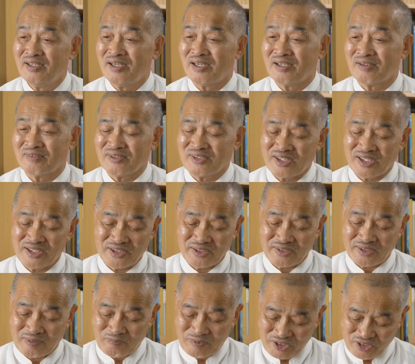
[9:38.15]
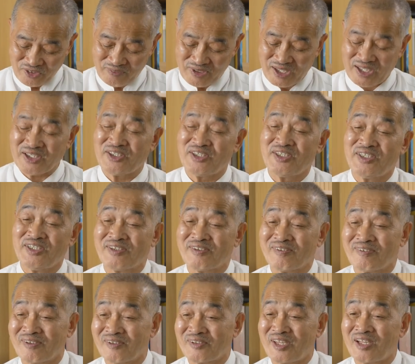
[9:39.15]
あの先生のやっぱり素晴らしい
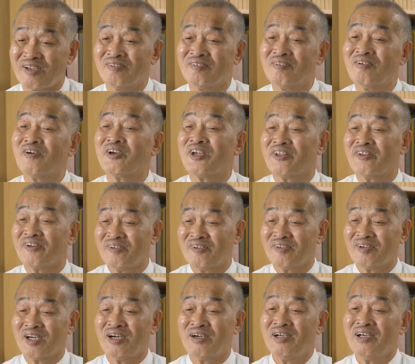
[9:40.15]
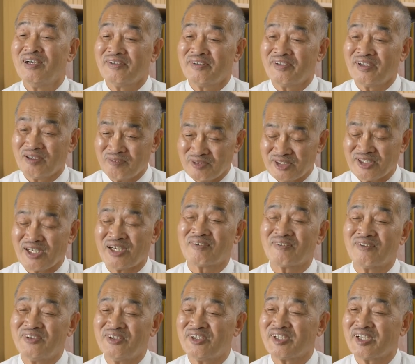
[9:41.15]
その手の動きというのはだいぶ参
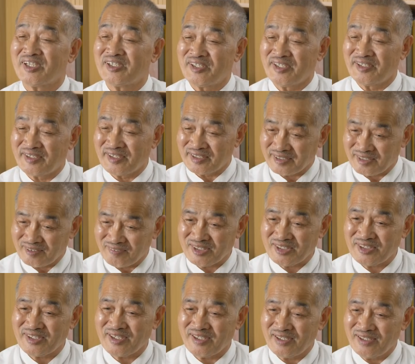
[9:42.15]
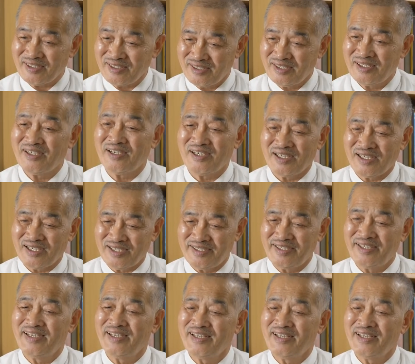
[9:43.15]
考にさせていただきました。はい、